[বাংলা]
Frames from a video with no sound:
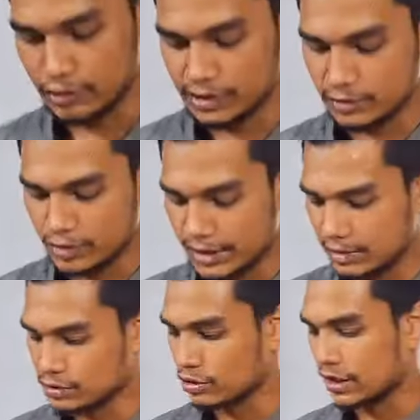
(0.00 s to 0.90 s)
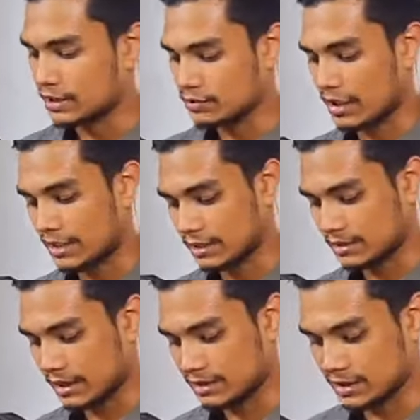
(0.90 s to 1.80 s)
হচ্ছে ওটা গেল জগার্স তো আরেকটা
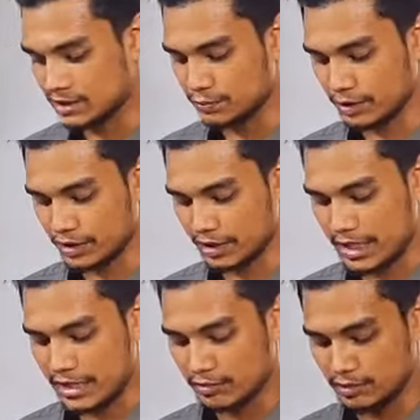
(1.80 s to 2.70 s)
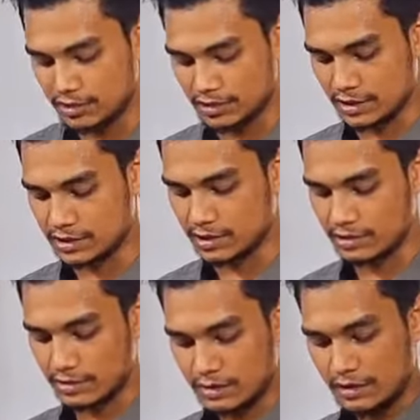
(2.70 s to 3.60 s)
যারা সিক্স পকেটের কার্গো নিতে যাচ্ছেন
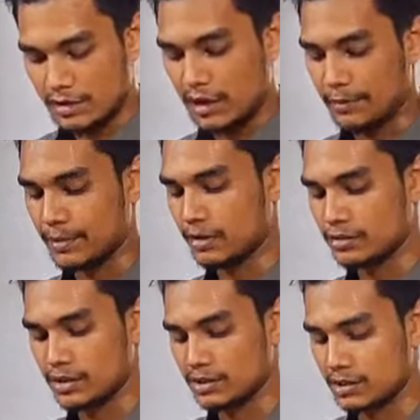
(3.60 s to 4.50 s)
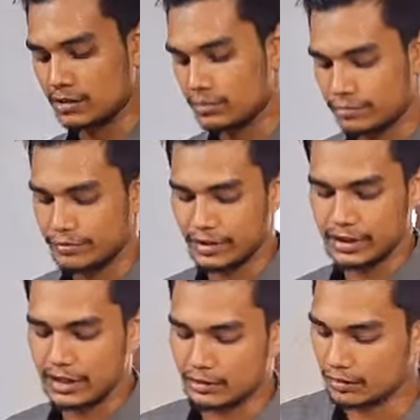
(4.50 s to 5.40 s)
আপনার হচ্ছে এই যে ফ্রি
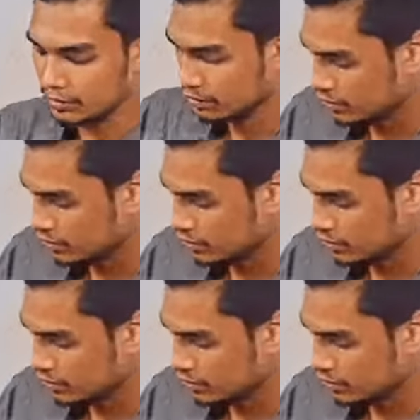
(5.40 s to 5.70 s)
কার্গো